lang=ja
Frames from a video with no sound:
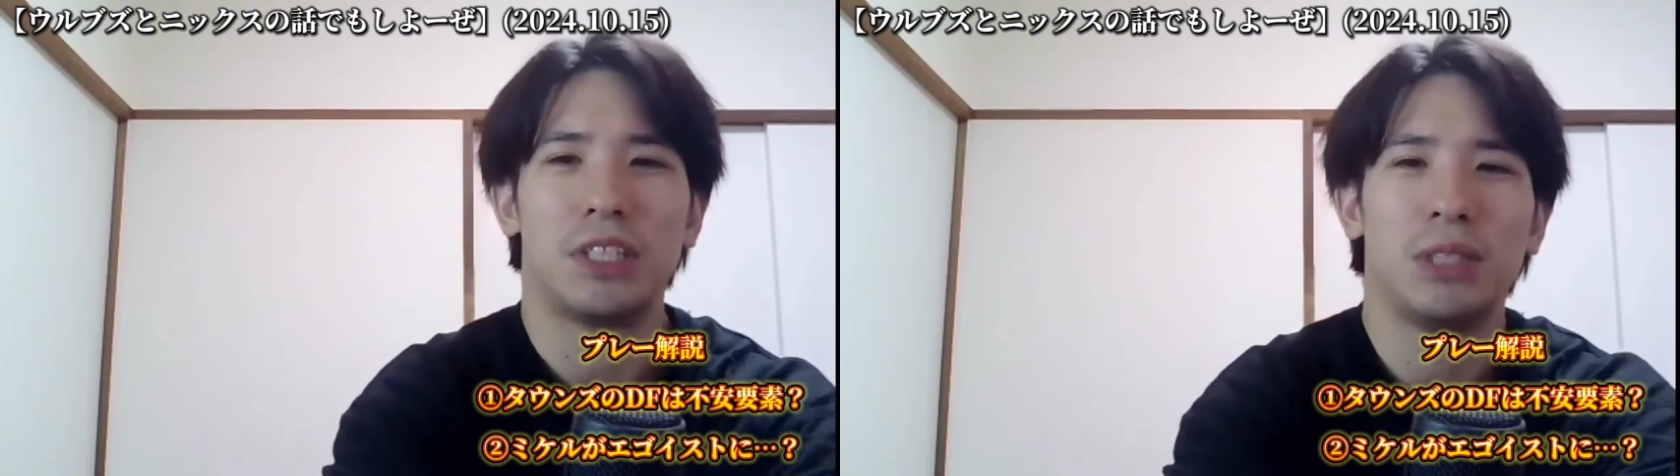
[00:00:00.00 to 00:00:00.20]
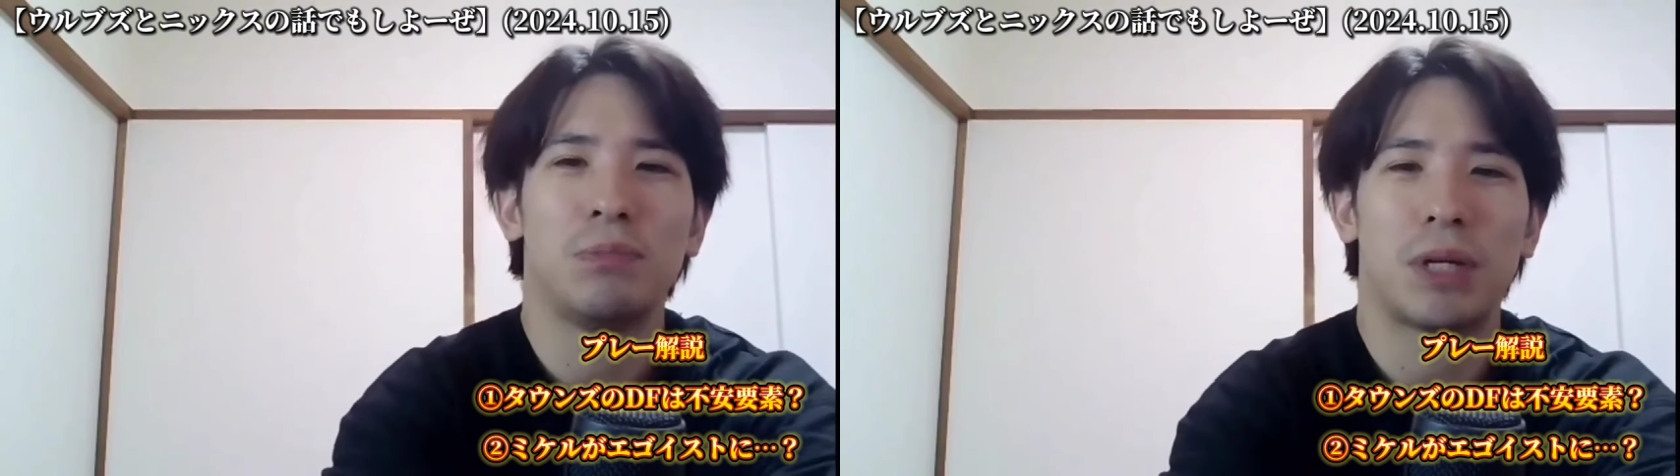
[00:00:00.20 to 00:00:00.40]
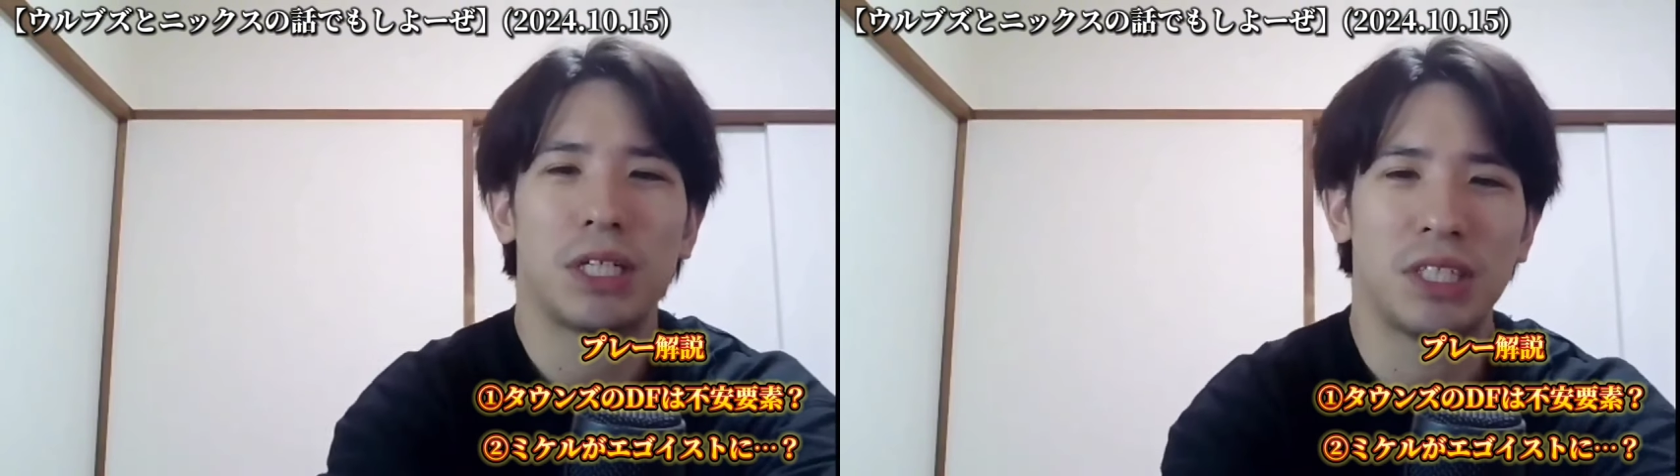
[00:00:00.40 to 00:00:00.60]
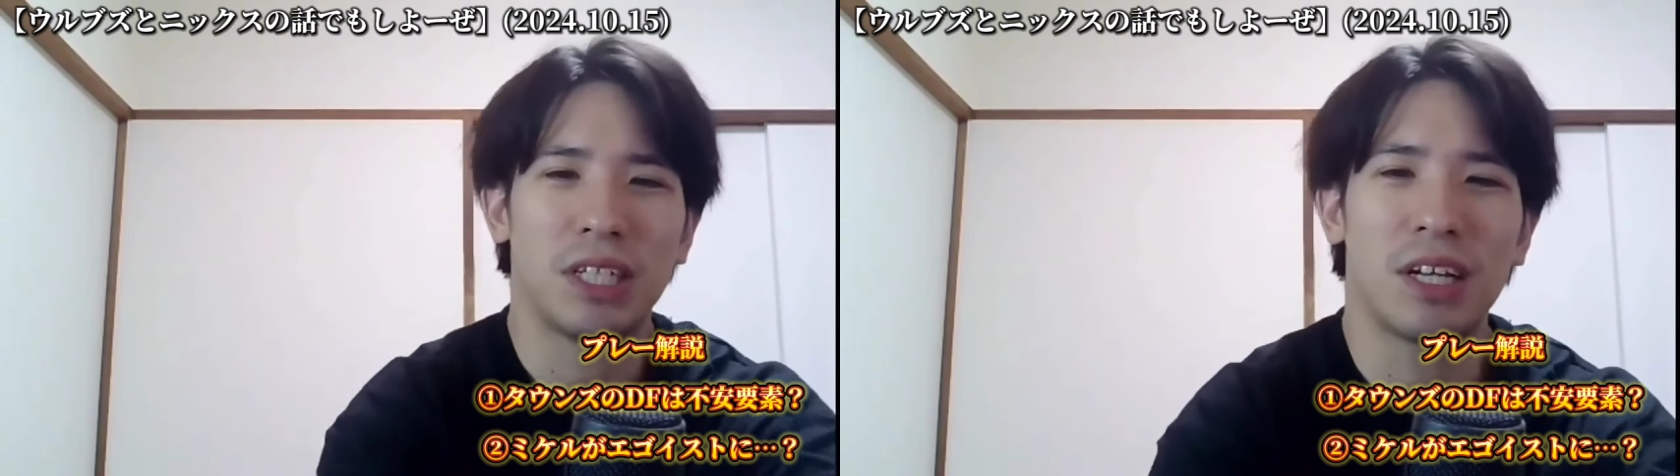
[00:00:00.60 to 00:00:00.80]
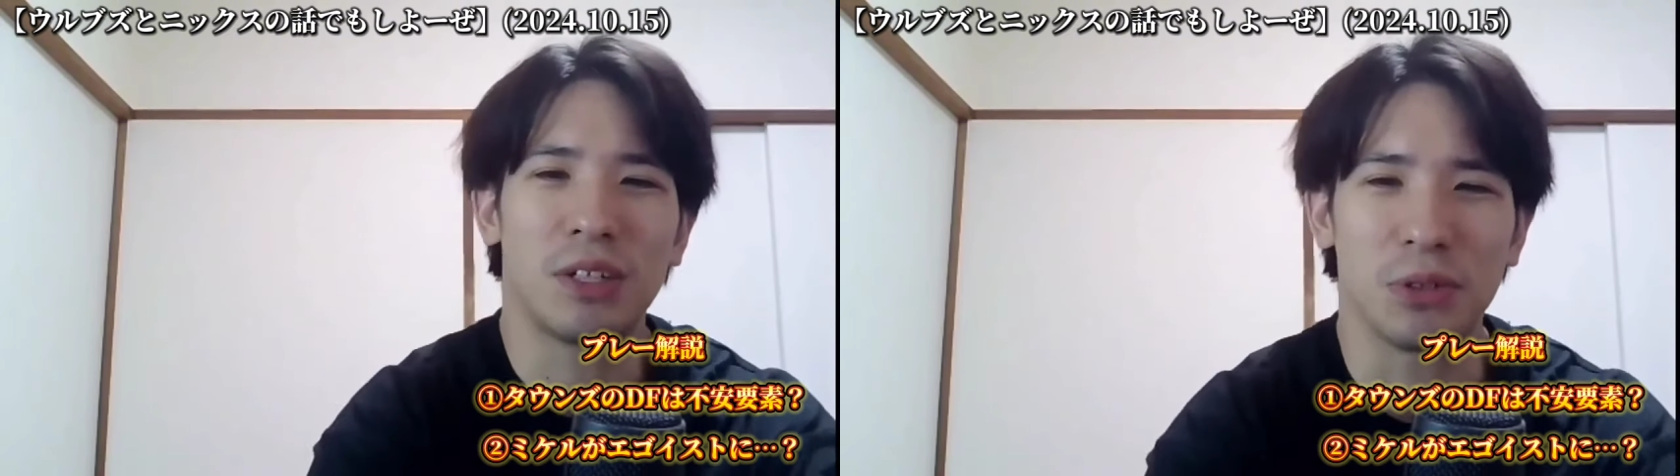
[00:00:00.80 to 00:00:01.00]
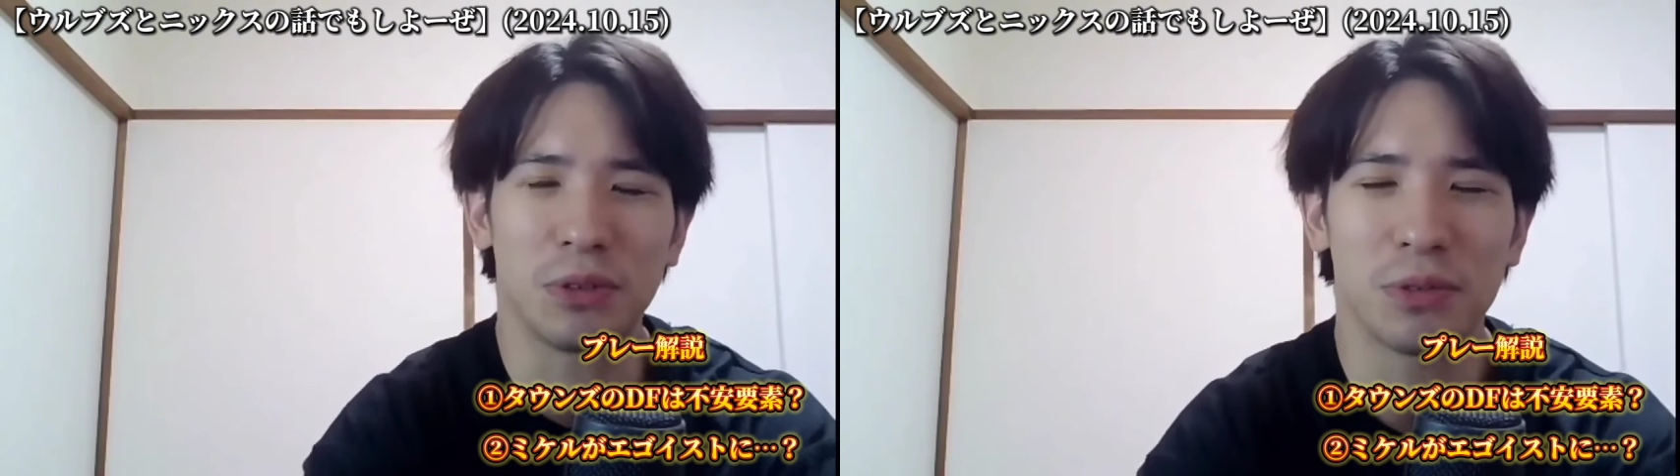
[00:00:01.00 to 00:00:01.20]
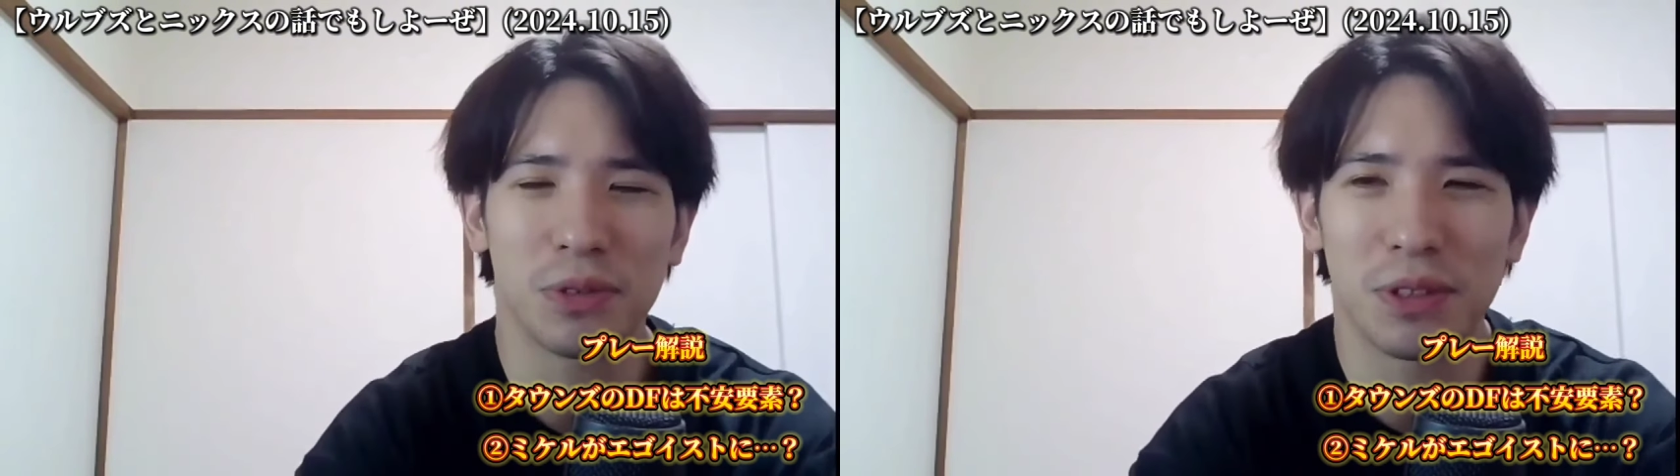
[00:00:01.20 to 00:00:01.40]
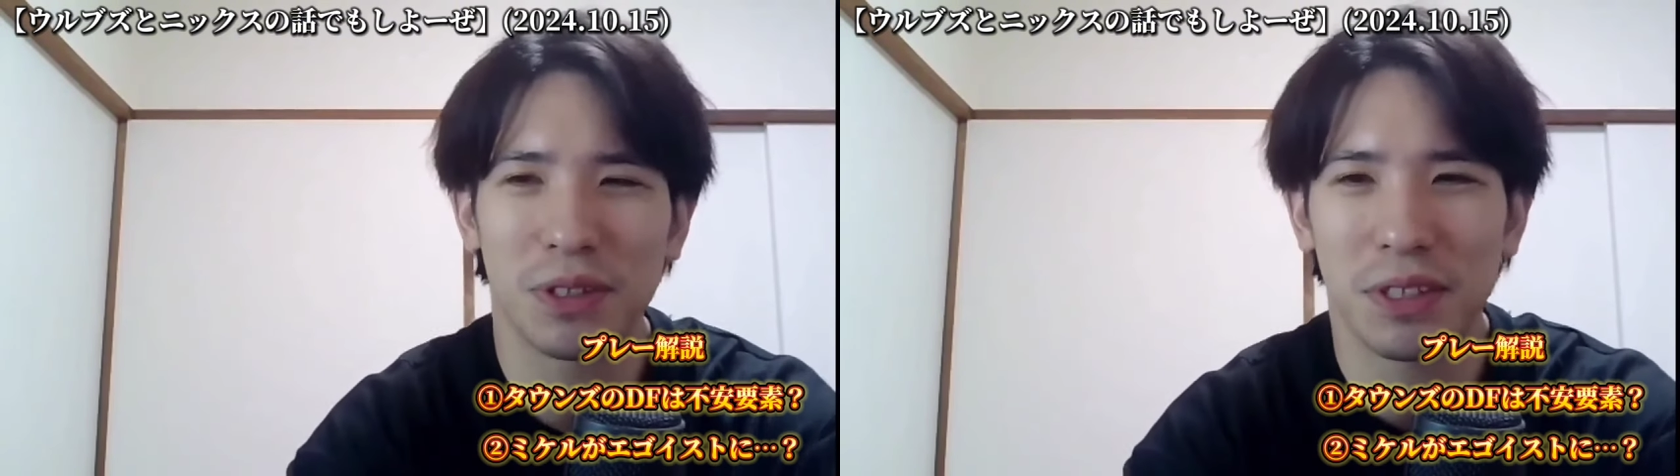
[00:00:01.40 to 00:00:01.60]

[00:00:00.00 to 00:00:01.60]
心配してないのよ。